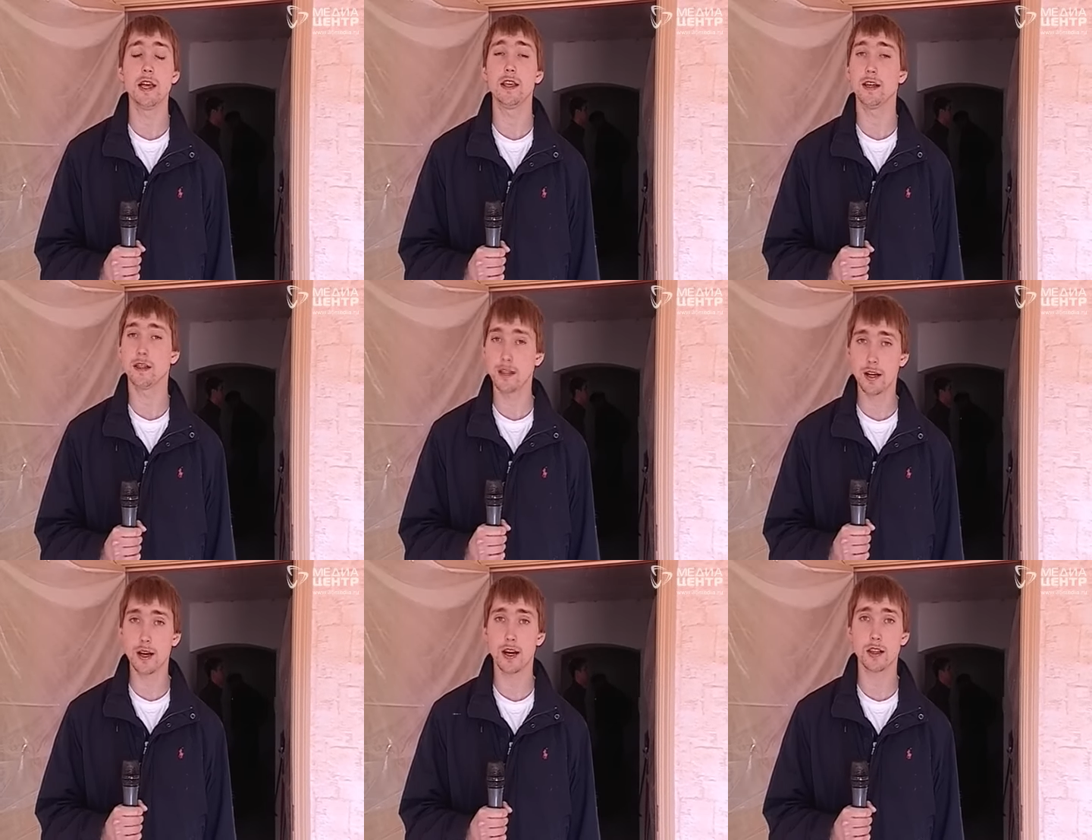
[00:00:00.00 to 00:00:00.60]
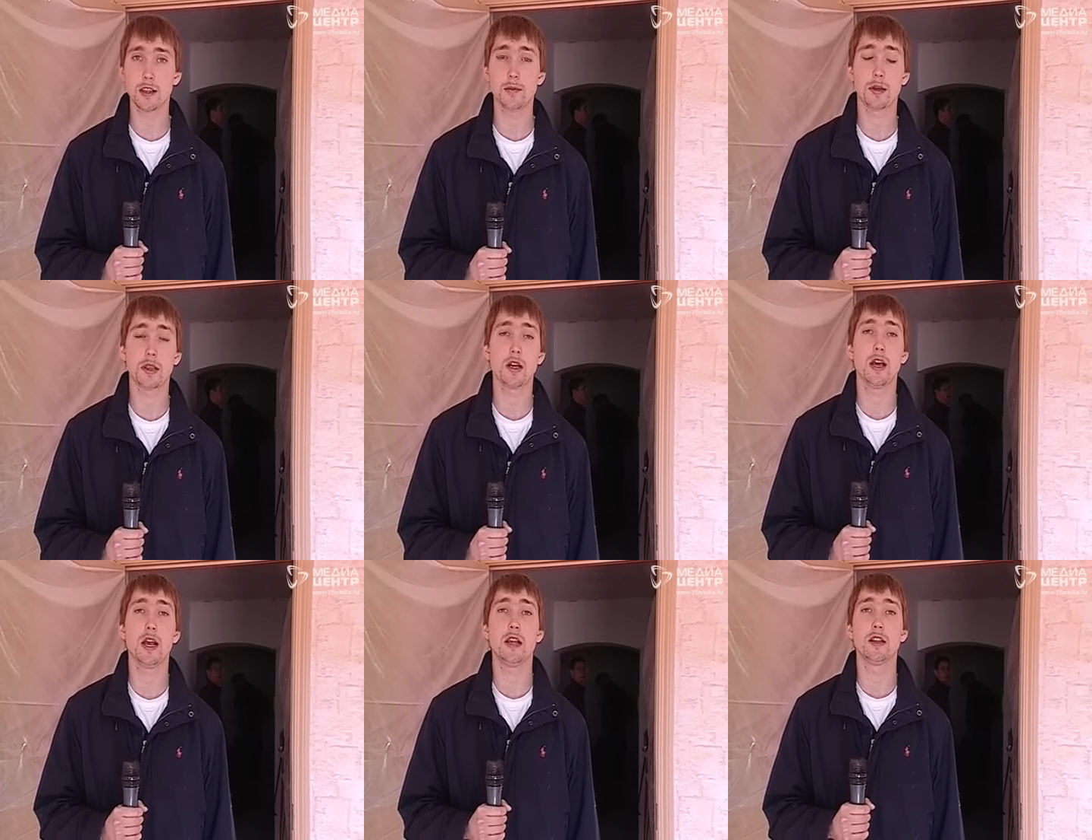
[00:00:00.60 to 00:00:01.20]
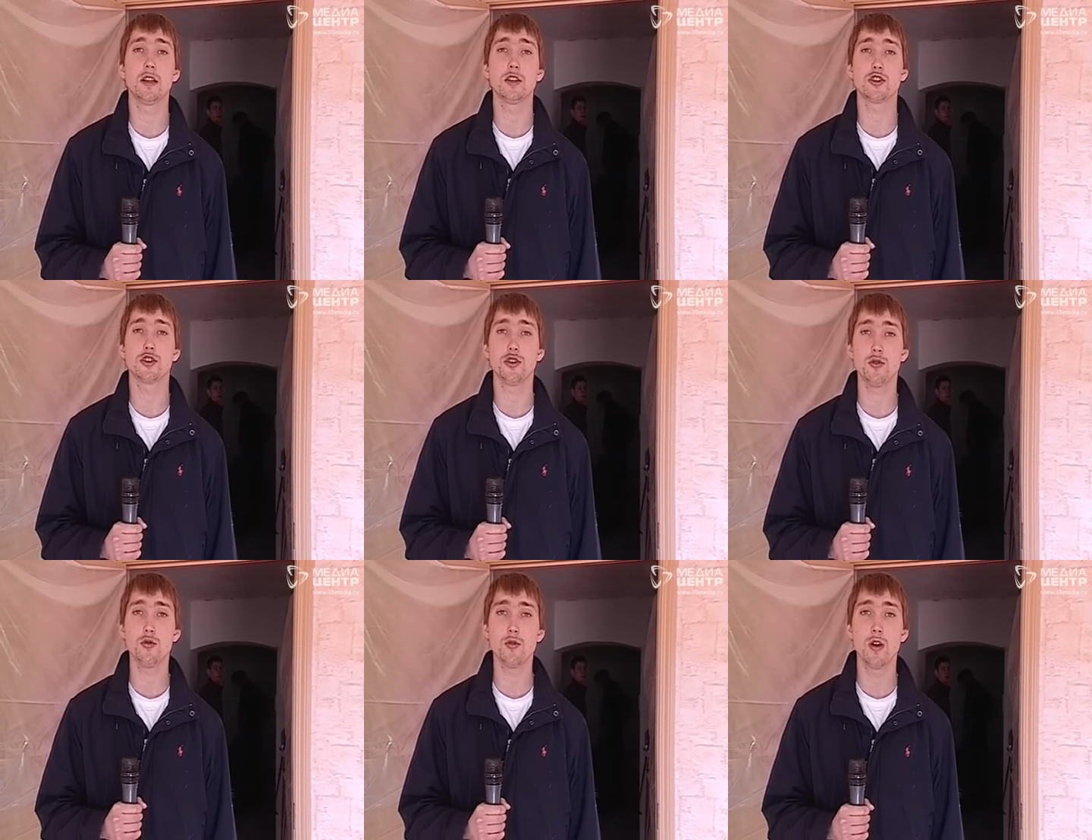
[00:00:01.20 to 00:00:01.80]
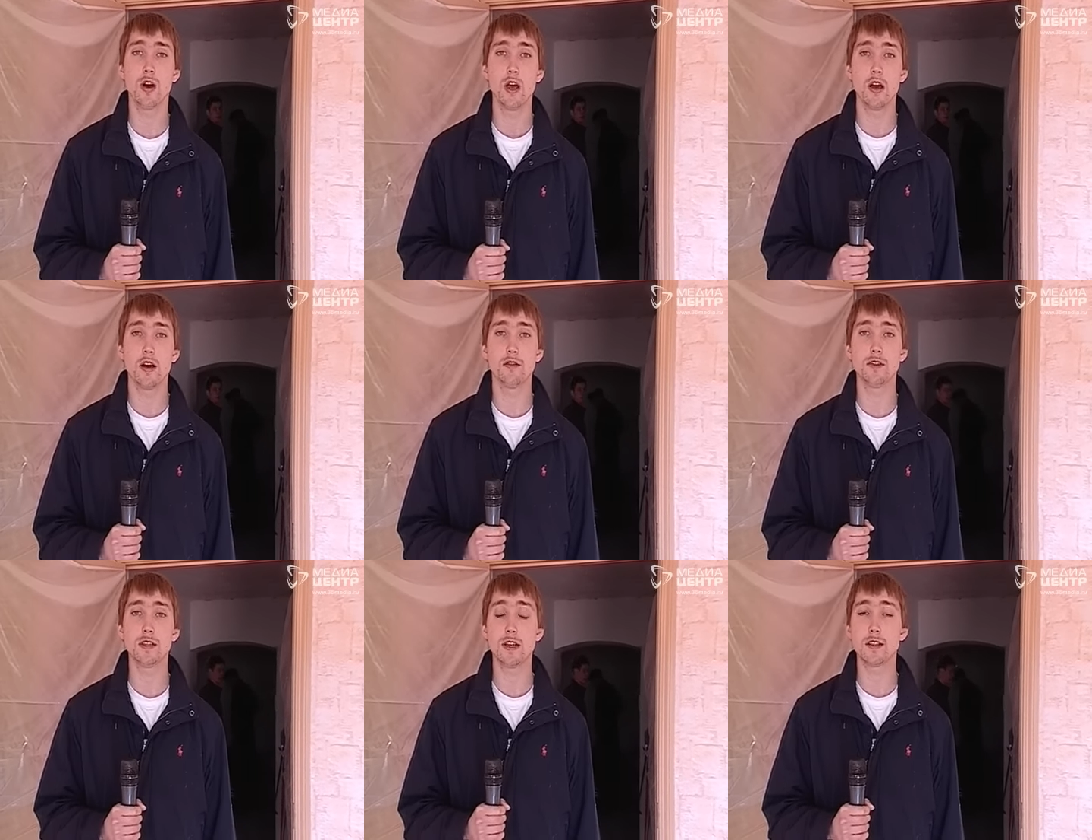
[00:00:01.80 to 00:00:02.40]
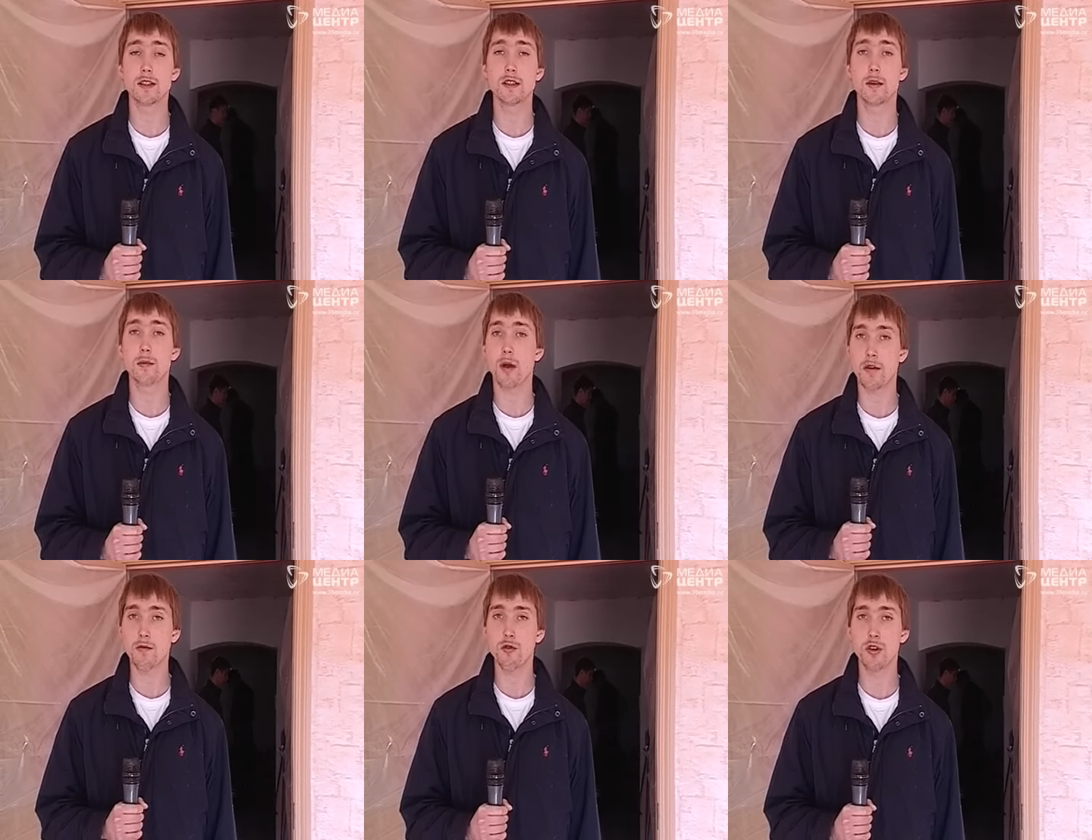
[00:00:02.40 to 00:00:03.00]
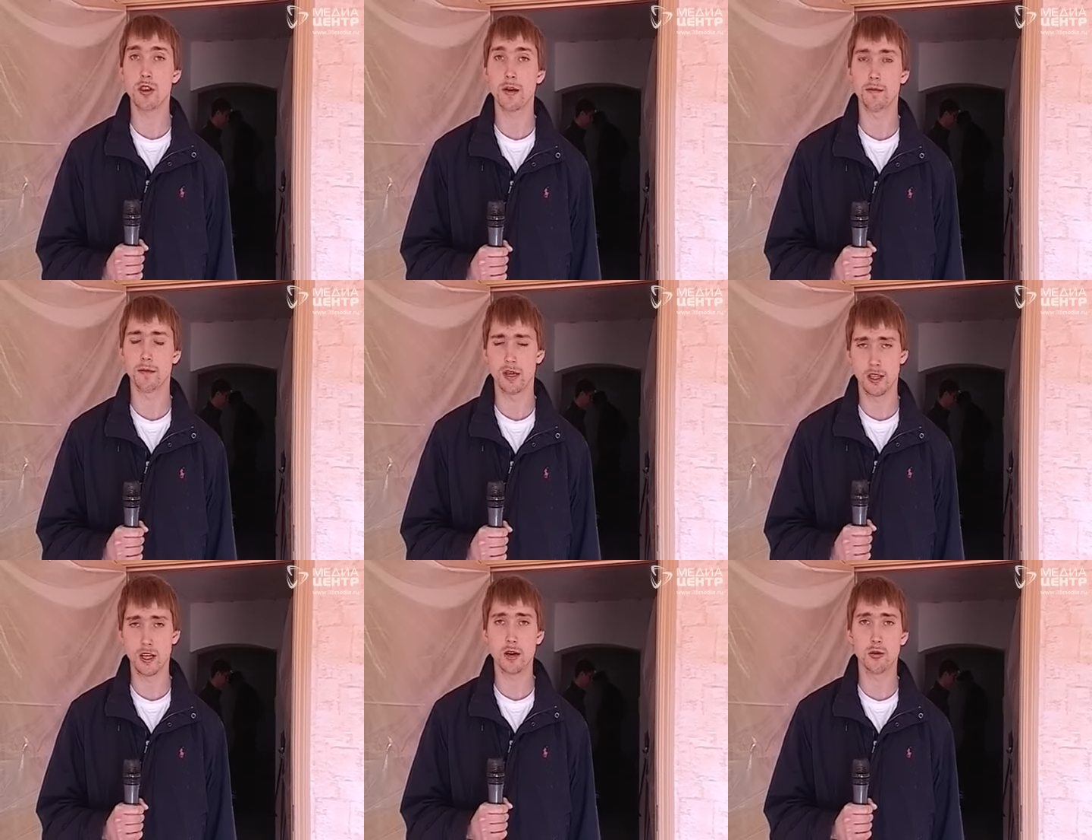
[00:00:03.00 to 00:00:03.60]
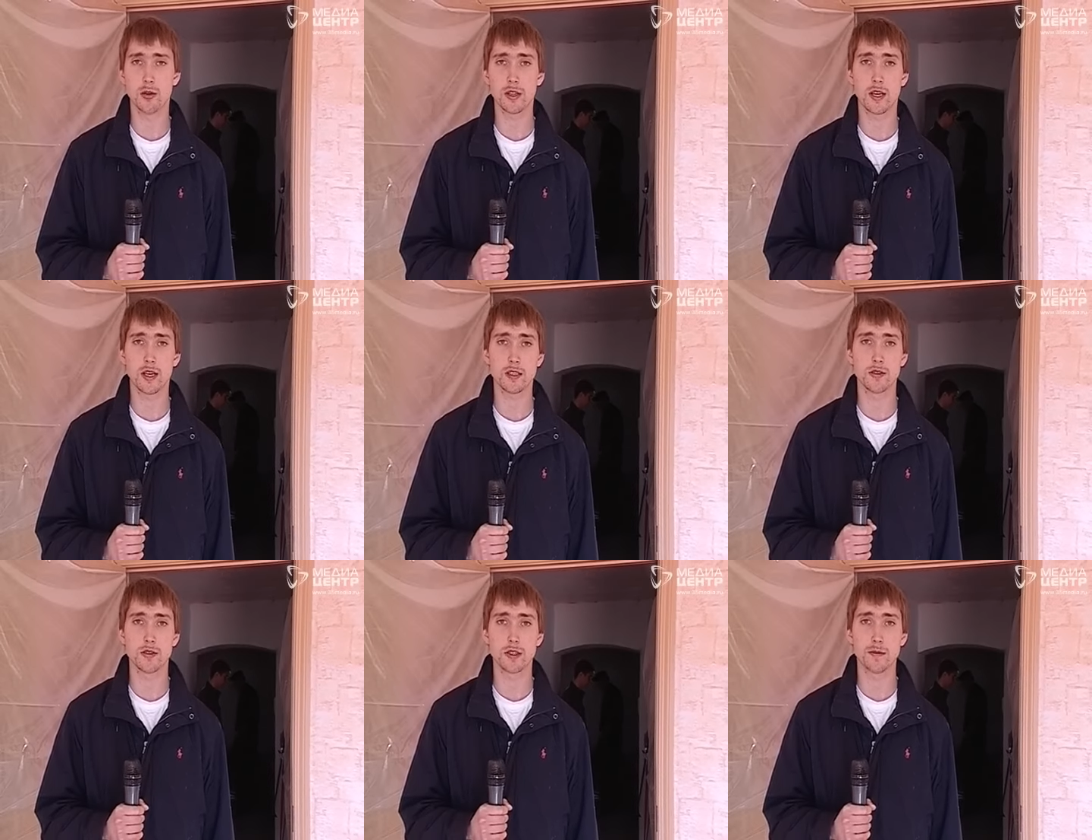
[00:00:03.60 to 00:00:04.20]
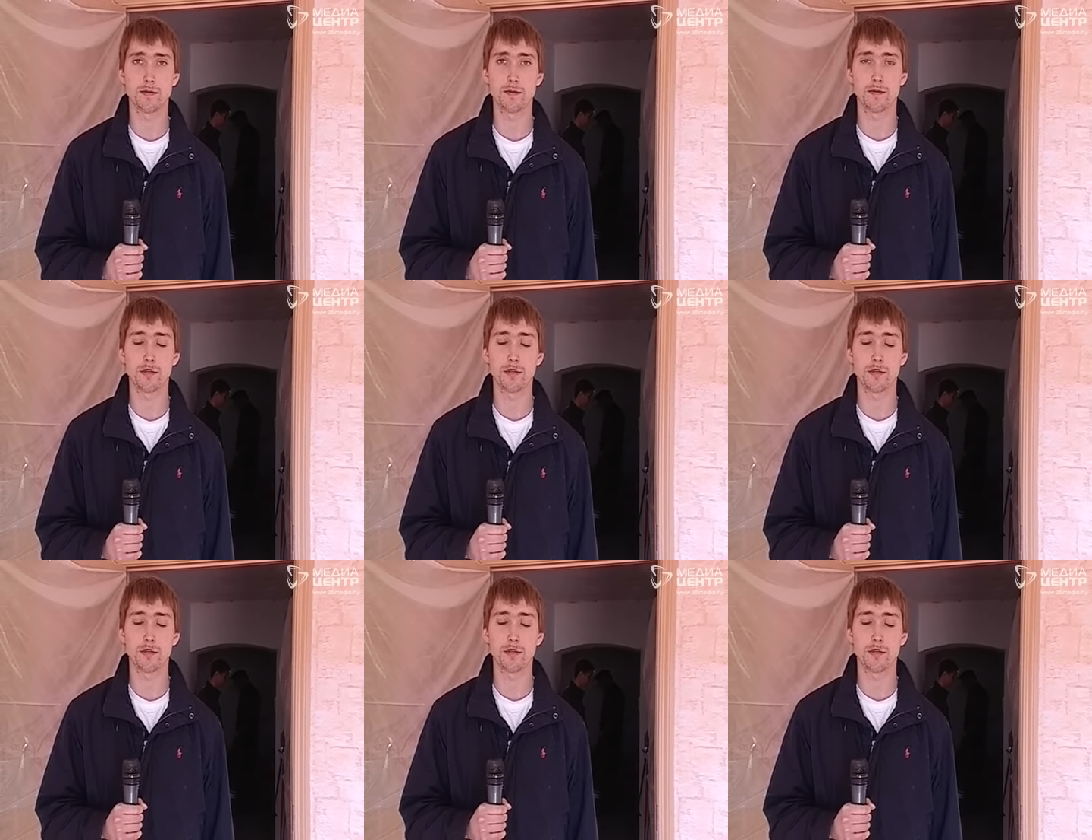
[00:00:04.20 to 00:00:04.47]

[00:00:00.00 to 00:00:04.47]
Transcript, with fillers: неоднократно предлагали должнику выселиться добровольно, однако он отказывался.